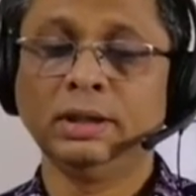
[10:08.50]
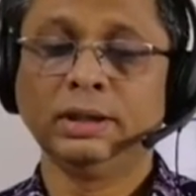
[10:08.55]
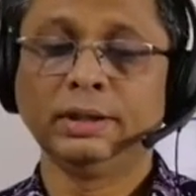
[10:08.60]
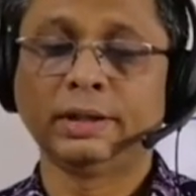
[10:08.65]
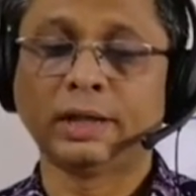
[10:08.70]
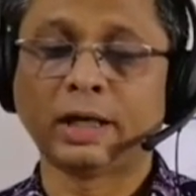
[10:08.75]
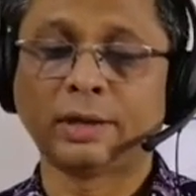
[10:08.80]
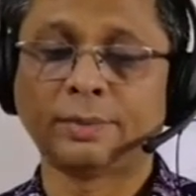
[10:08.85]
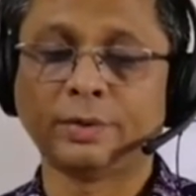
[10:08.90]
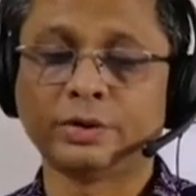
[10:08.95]

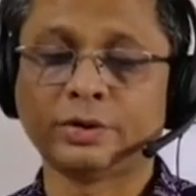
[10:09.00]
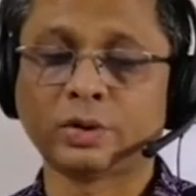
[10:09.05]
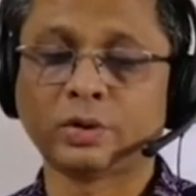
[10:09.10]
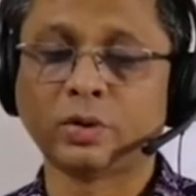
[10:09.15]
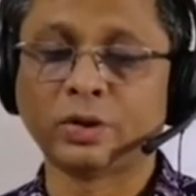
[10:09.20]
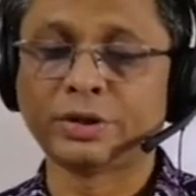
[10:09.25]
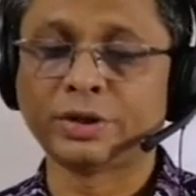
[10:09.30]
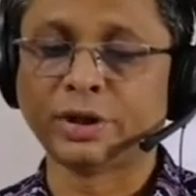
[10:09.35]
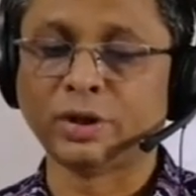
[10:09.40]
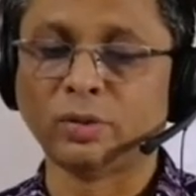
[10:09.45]
তারপর হচ্ছে
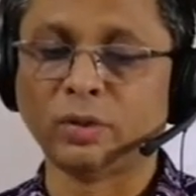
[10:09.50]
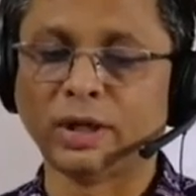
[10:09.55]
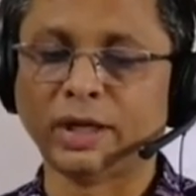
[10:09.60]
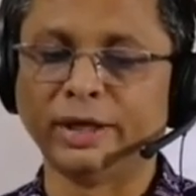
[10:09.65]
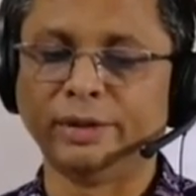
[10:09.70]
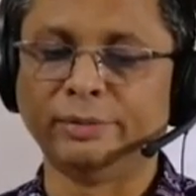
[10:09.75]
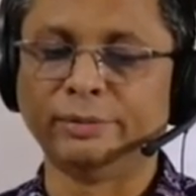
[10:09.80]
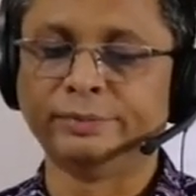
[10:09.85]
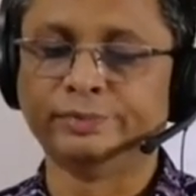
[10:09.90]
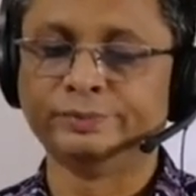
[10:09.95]
কোশ্চেন
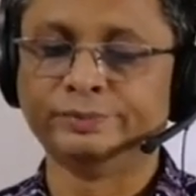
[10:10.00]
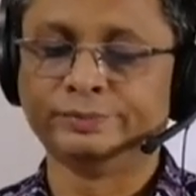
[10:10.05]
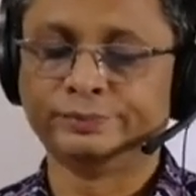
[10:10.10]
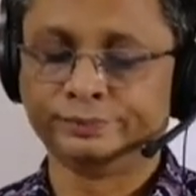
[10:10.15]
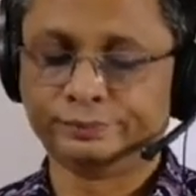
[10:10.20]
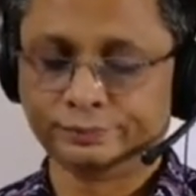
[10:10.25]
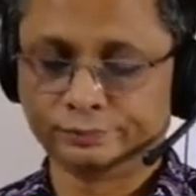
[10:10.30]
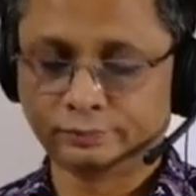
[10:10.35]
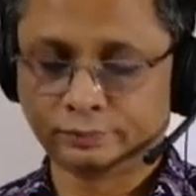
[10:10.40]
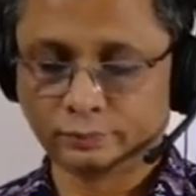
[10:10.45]
ওয়ান
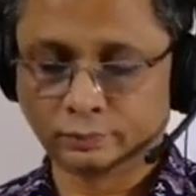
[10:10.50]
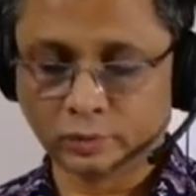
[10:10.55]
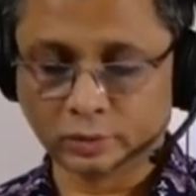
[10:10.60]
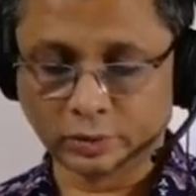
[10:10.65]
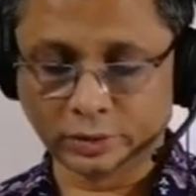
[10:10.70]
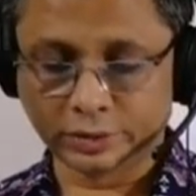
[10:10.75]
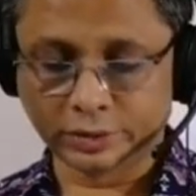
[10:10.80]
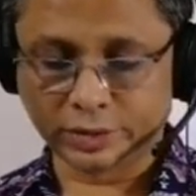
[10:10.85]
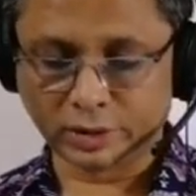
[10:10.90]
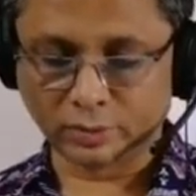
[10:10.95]

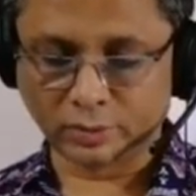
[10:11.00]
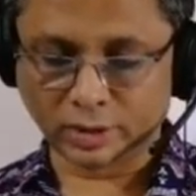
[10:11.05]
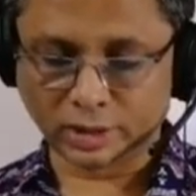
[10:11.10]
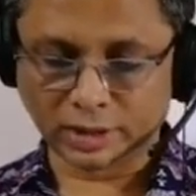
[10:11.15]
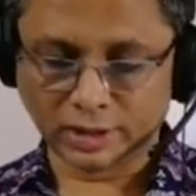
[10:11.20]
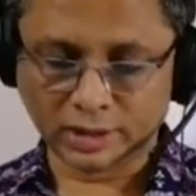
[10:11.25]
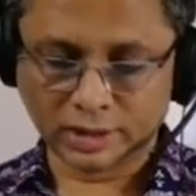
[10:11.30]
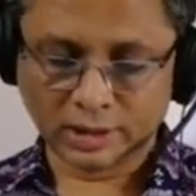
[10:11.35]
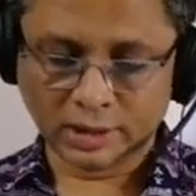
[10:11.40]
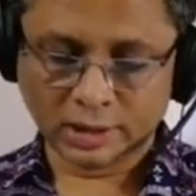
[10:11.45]
কোশ্চেন
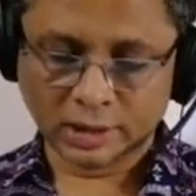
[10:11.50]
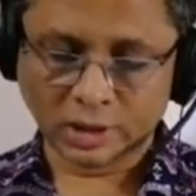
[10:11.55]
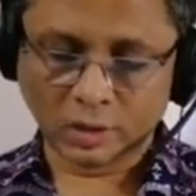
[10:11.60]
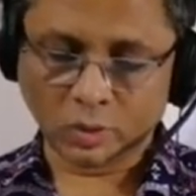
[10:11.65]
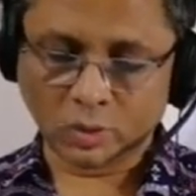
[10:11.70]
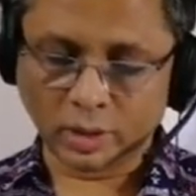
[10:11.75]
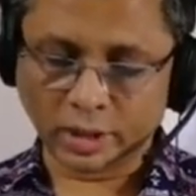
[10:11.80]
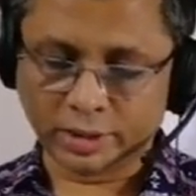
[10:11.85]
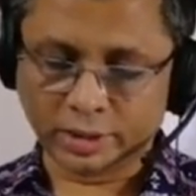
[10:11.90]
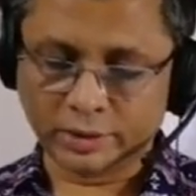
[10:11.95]
ওয়ান
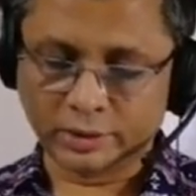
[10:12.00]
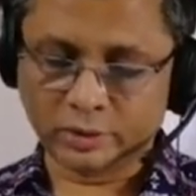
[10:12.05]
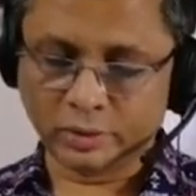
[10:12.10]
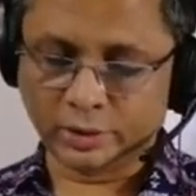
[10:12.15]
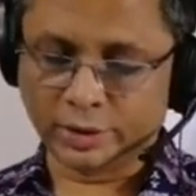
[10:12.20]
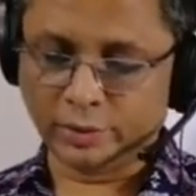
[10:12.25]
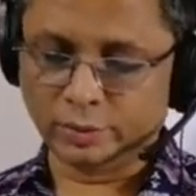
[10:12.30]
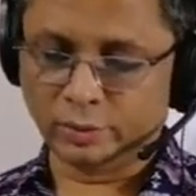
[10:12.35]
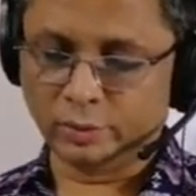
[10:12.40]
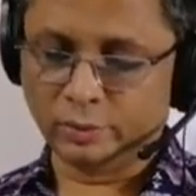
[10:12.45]
হোয়াট ডু
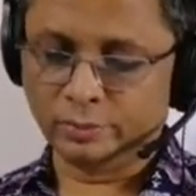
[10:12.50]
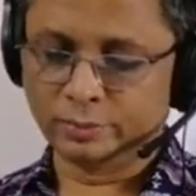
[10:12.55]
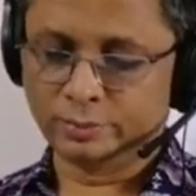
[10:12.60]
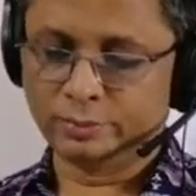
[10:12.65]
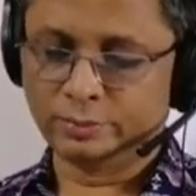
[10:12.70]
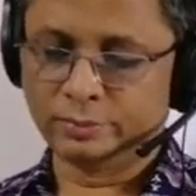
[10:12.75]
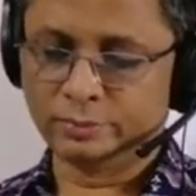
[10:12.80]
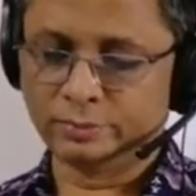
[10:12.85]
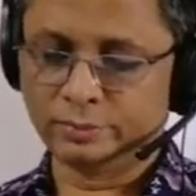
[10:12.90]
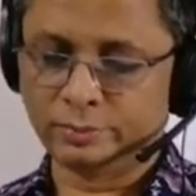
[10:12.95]
ইউ
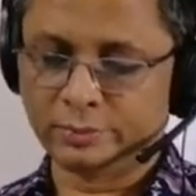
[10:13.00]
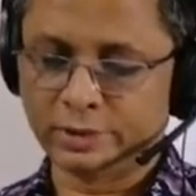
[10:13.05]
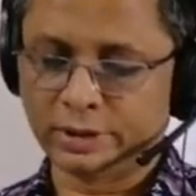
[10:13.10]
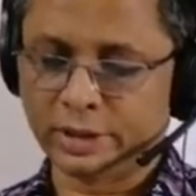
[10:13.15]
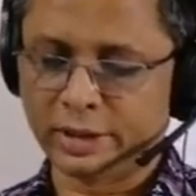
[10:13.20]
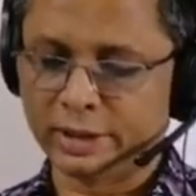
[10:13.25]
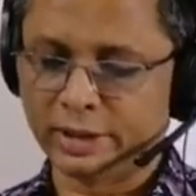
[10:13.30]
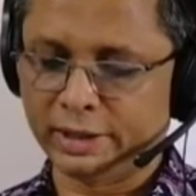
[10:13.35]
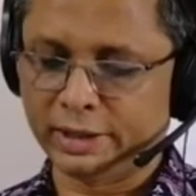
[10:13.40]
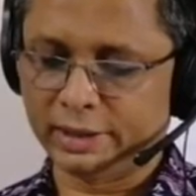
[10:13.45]

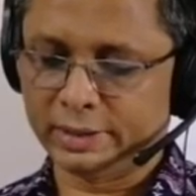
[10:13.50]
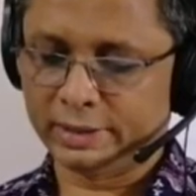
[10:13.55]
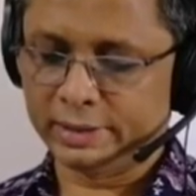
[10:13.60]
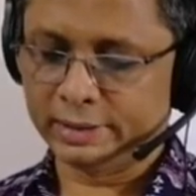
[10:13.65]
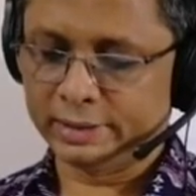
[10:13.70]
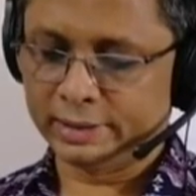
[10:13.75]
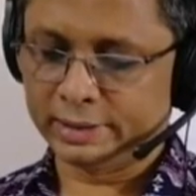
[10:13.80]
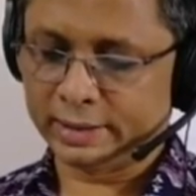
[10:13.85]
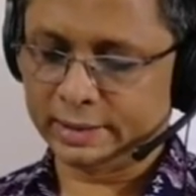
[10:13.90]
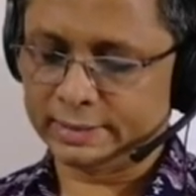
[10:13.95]
থিঙ্ক
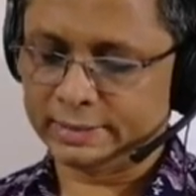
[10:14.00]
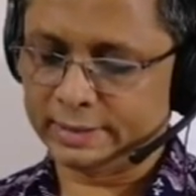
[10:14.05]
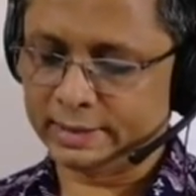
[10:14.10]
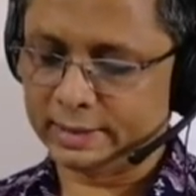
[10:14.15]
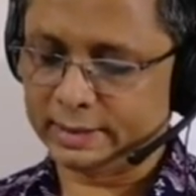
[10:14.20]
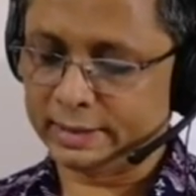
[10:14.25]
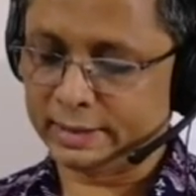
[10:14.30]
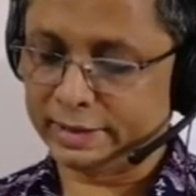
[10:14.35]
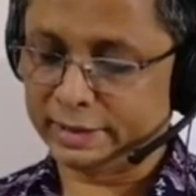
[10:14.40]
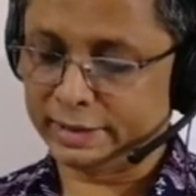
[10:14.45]
দ্য
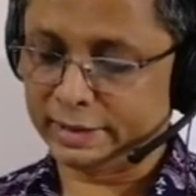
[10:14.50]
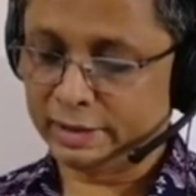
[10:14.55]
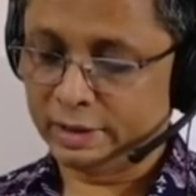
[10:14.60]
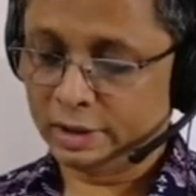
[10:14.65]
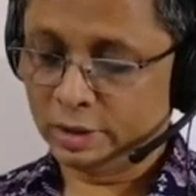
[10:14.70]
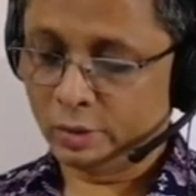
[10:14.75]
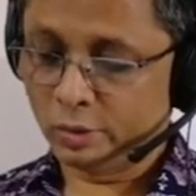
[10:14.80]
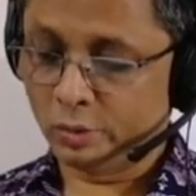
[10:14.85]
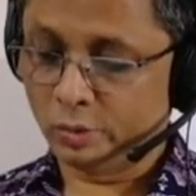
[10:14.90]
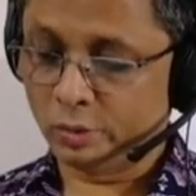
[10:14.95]
চিলড্রেন
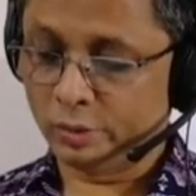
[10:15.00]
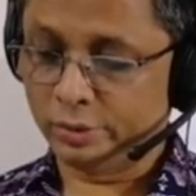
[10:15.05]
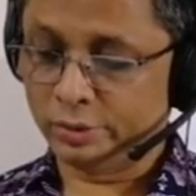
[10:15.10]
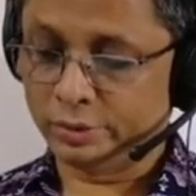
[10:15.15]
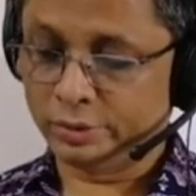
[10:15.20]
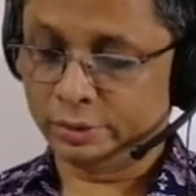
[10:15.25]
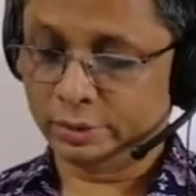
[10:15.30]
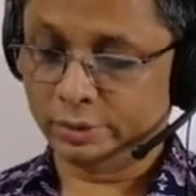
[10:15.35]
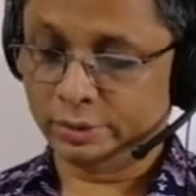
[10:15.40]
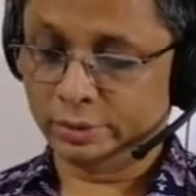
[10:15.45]
উড
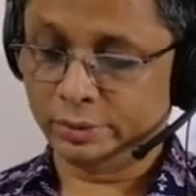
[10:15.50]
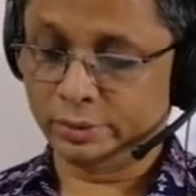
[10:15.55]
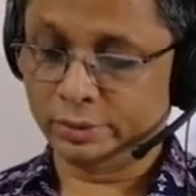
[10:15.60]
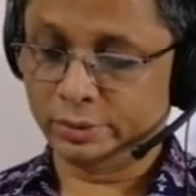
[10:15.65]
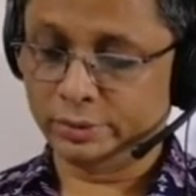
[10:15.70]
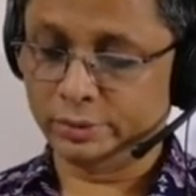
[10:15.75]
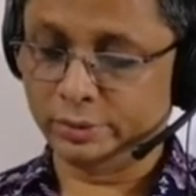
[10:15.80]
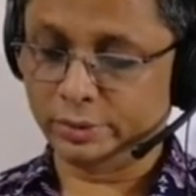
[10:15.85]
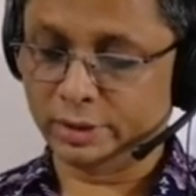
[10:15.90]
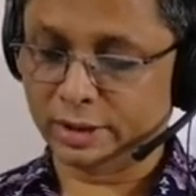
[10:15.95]

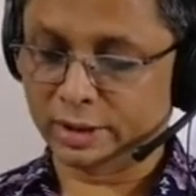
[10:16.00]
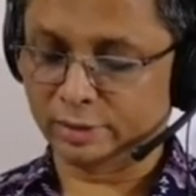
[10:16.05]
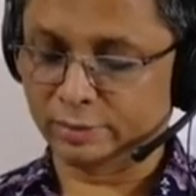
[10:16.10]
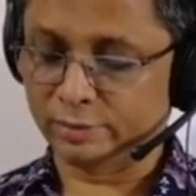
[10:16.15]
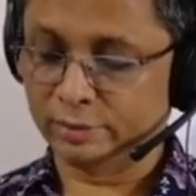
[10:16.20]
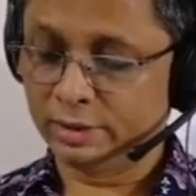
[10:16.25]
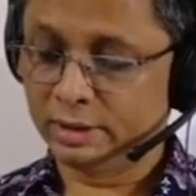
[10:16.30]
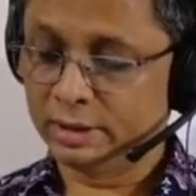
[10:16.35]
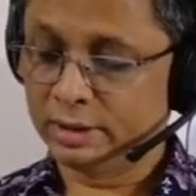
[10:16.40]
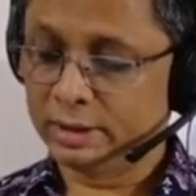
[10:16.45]
ডু নাও
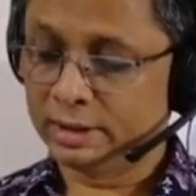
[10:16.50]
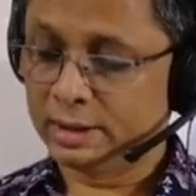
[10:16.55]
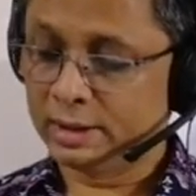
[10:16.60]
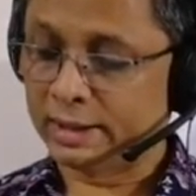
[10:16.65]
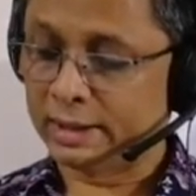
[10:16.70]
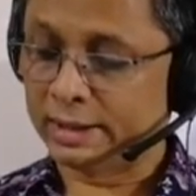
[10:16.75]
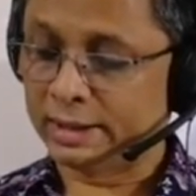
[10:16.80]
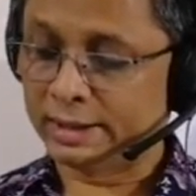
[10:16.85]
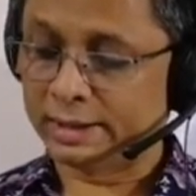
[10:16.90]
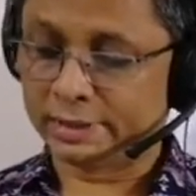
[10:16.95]

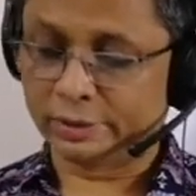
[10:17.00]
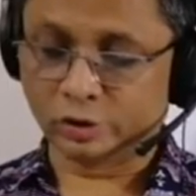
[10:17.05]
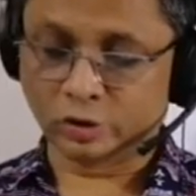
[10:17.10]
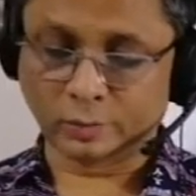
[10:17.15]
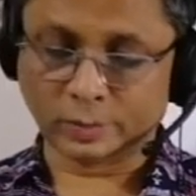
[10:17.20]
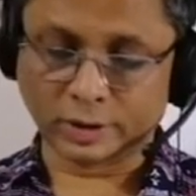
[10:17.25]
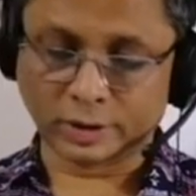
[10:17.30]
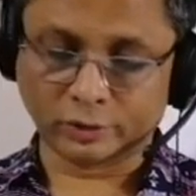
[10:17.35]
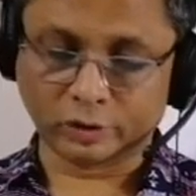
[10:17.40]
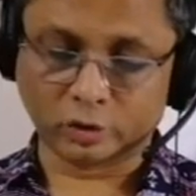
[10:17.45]

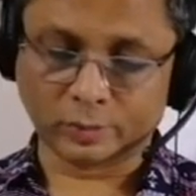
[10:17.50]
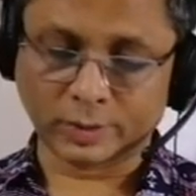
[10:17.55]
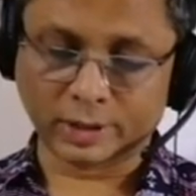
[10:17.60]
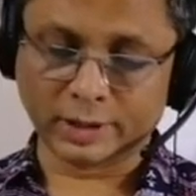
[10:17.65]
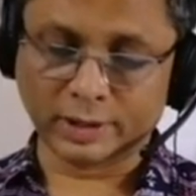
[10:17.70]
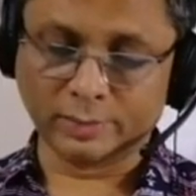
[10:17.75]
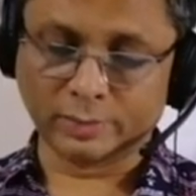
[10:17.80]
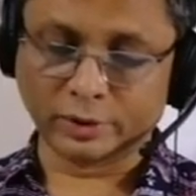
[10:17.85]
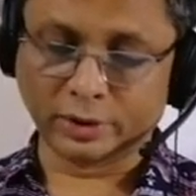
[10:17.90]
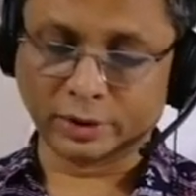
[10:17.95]
তোমার তোমরা
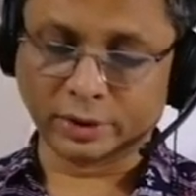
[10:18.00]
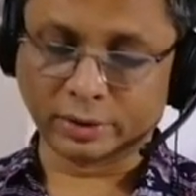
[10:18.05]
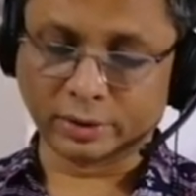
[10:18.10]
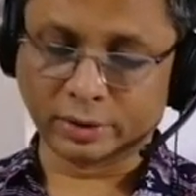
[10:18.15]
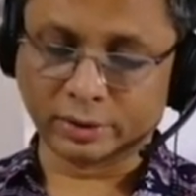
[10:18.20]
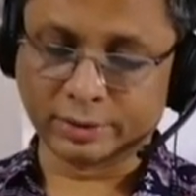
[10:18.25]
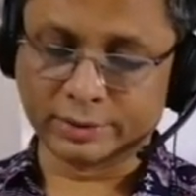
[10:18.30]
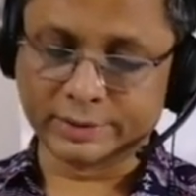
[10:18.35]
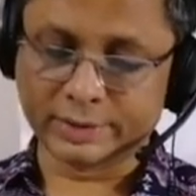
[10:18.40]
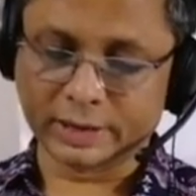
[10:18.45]
কি মনে
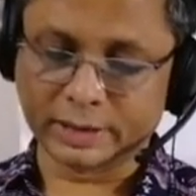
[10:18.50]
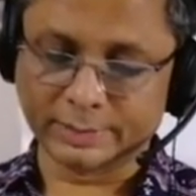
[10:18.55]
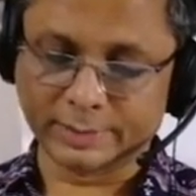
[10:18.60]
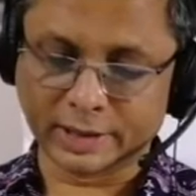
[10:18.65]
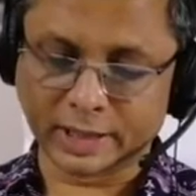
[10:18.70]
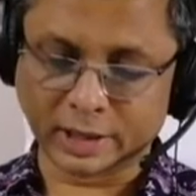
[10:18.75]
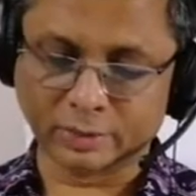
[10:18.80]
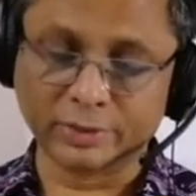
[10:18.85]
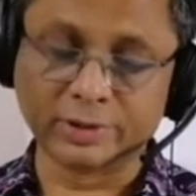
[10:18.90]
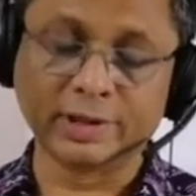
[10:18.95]
করো
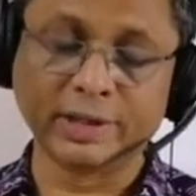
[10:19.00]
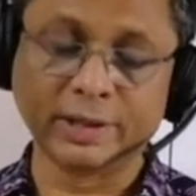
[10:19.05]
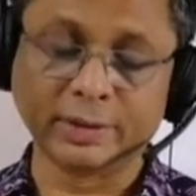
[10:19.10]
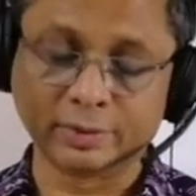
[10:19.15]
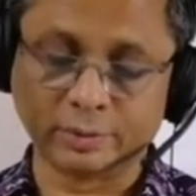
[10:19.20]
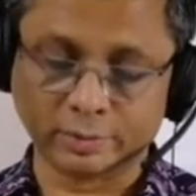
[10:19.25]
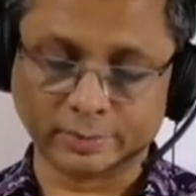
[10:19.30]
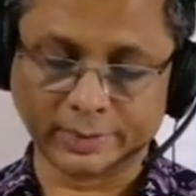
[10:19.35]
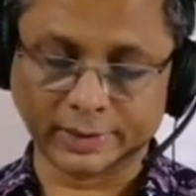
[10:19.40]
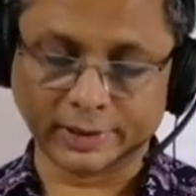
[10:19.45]
ছেলেমেয়েরা এখন কি
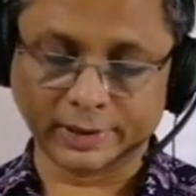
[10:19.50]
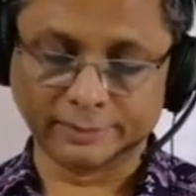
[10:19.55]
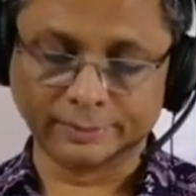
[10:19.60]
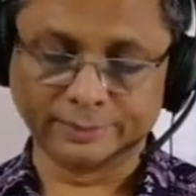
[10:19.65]
করবে